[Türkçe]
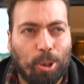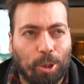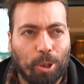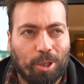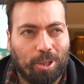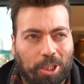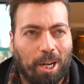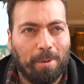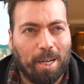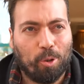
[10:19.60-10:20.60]
düşünür
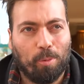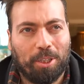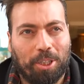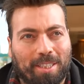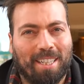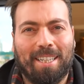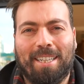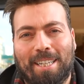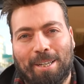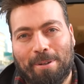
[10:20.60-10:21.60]
Şeyma Subaşı'nın da
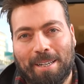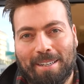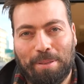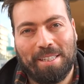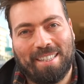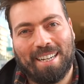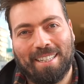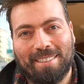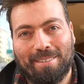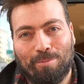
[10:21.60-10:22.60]
dediği gibi
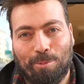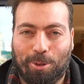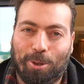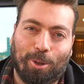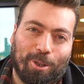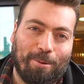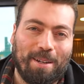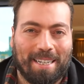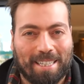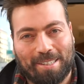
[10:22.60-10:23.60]
pizzanın mutlulukla
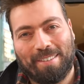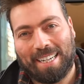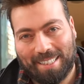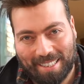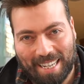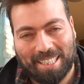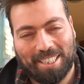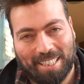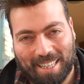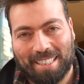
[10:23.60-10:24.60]
bir ilgisi var.
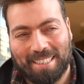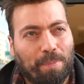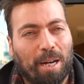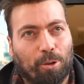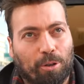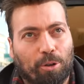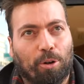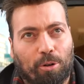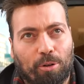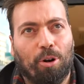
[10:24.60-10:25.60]
Gerçekten. Pardon
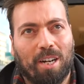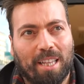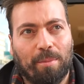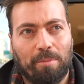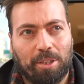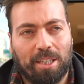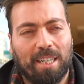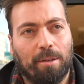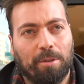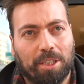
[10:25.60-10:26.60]
yok. O öyle dememişti.
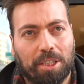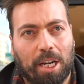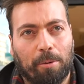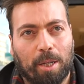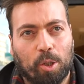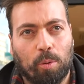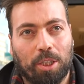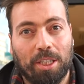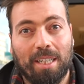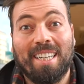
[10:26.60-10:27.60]
Ne demişti Şeyma
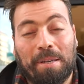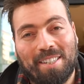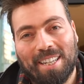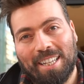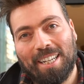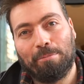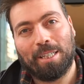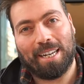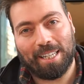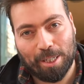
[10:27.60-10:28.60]
Subaşı? Pizza değilim
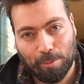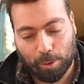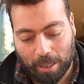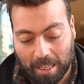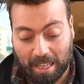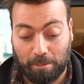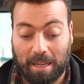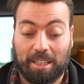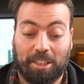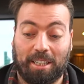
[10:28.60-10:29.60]
ki herkesi mutlu edelim.
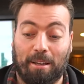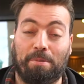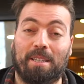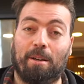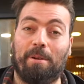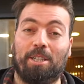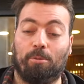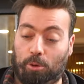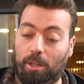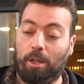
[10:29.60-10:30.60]
Gerçekten pizza bence
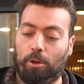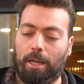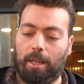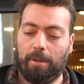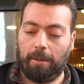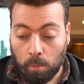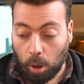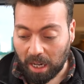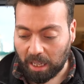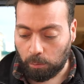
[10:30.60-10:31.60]
mutlu ediyor adamı.
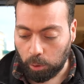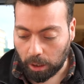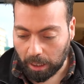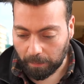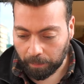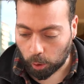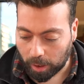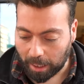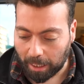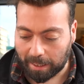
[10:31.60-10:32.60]
Bu arada burada sosları